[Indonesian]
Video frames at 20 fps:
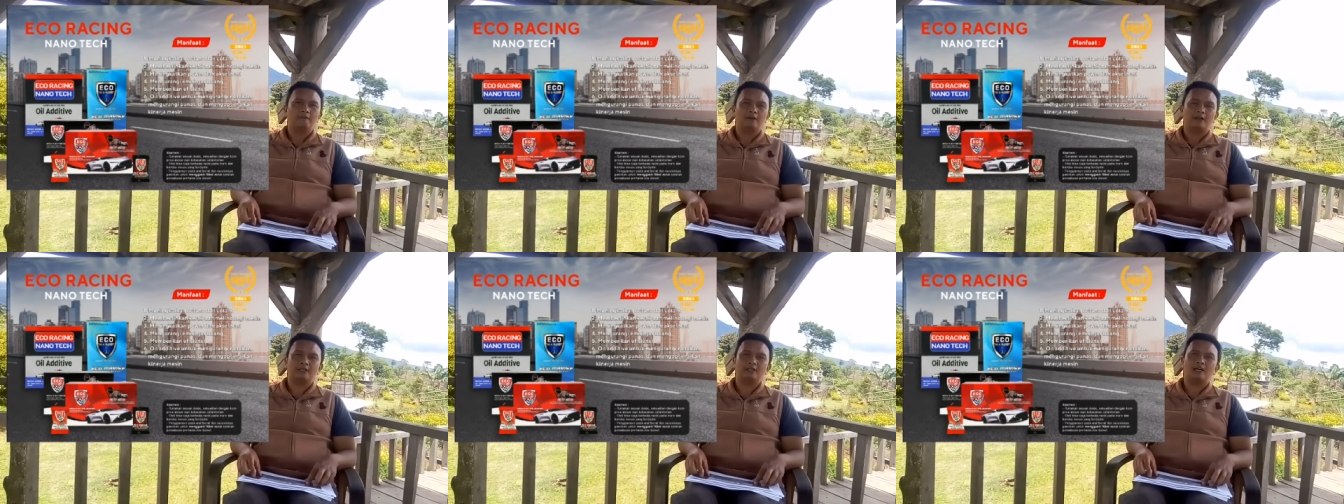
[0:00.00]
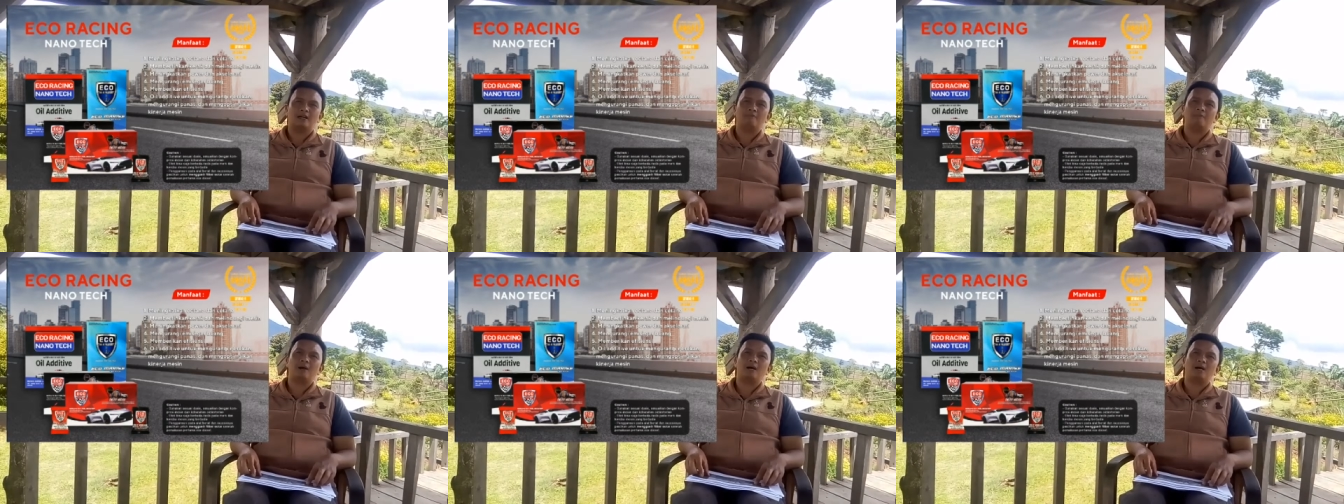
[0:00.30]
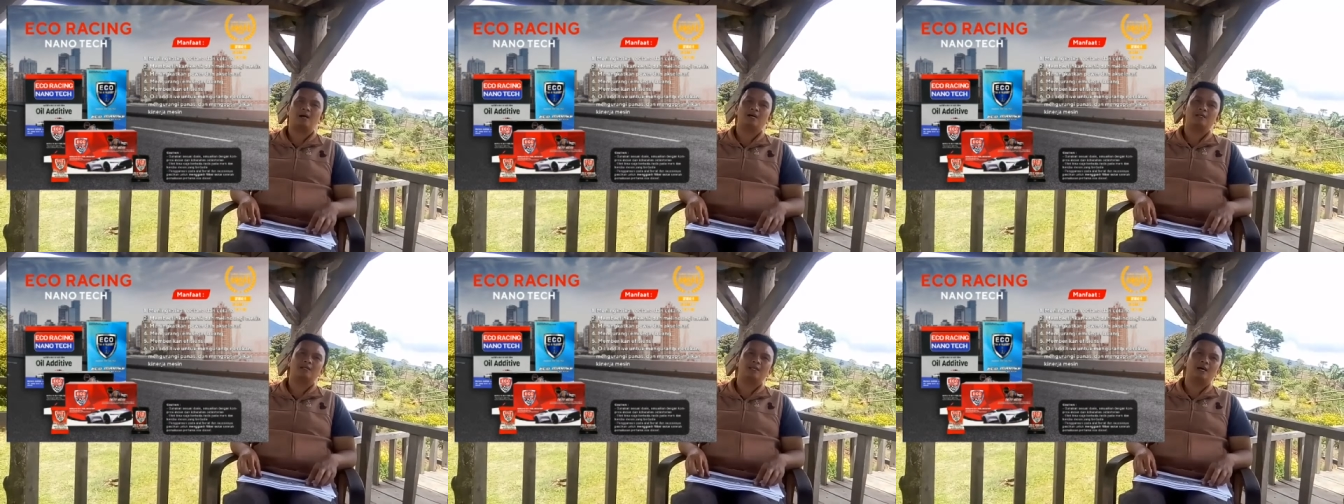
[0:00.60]

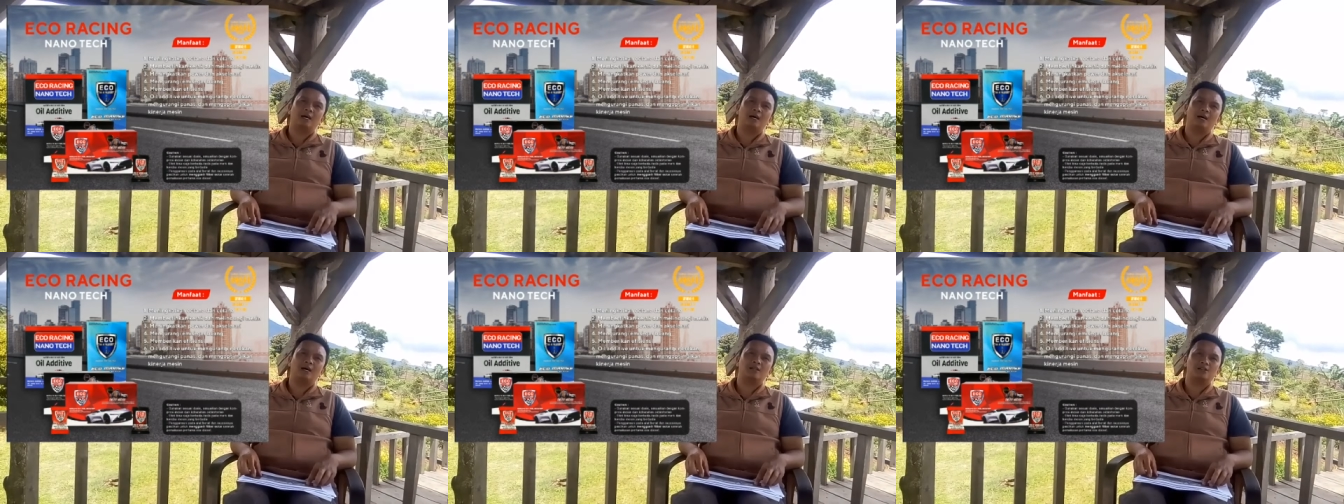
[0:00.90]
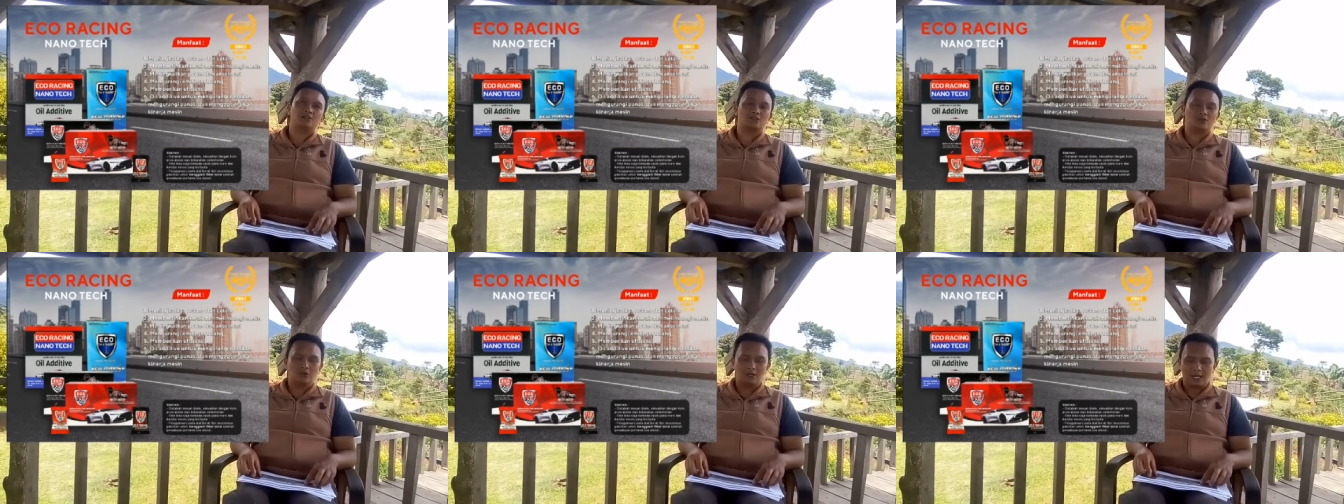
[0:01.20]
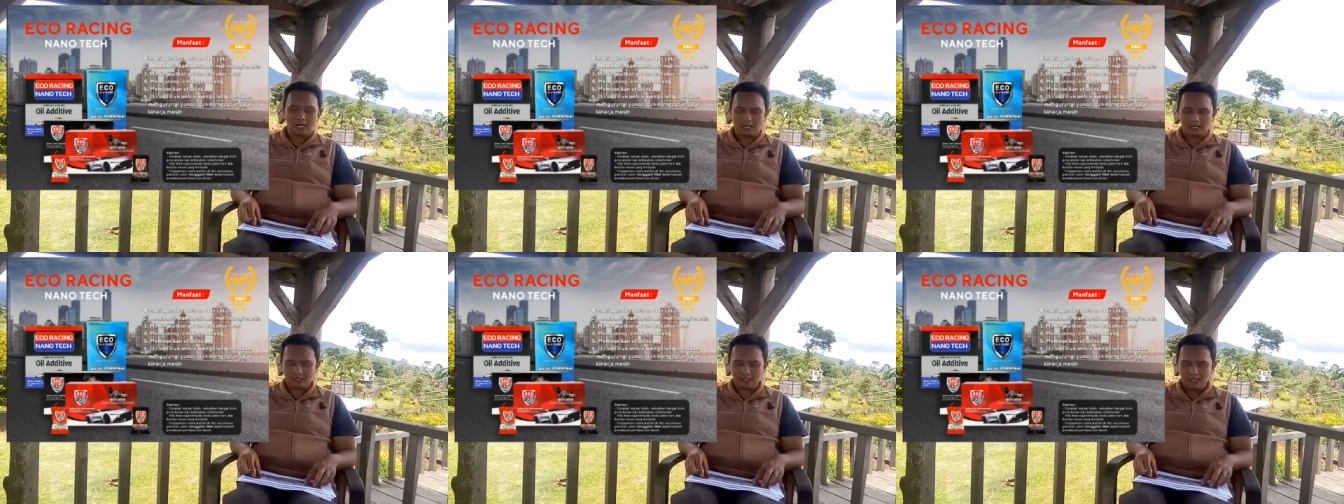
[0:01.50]
Pertamax dan
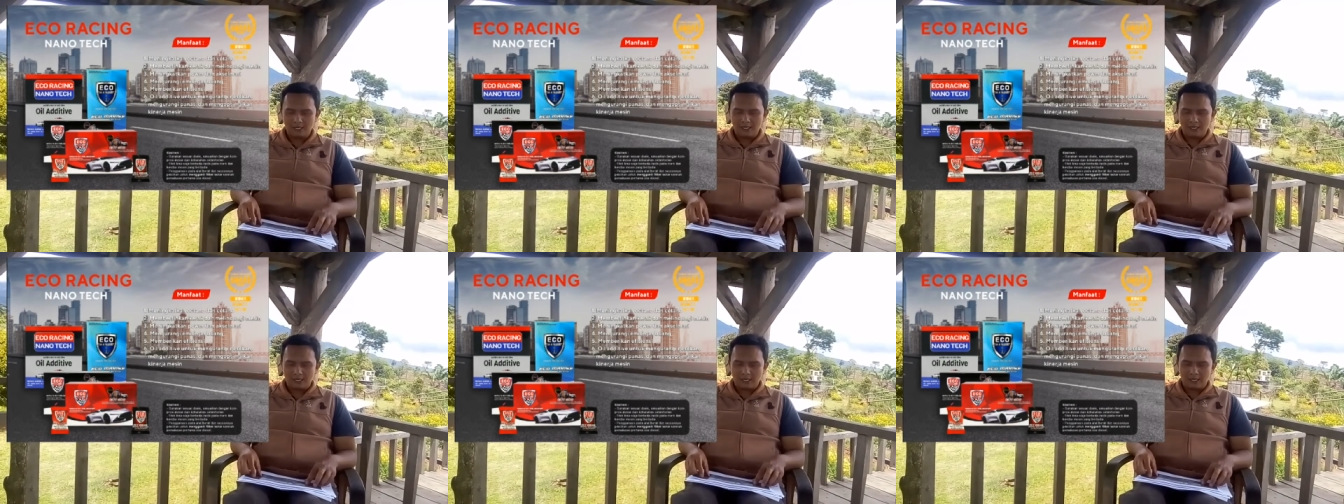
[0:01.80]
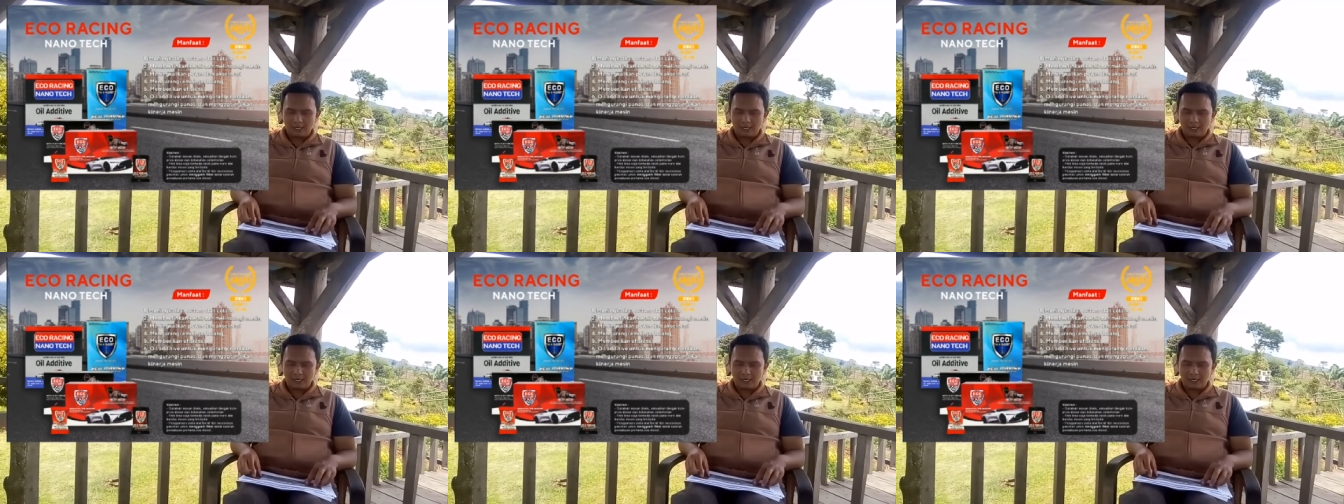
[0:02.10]
solar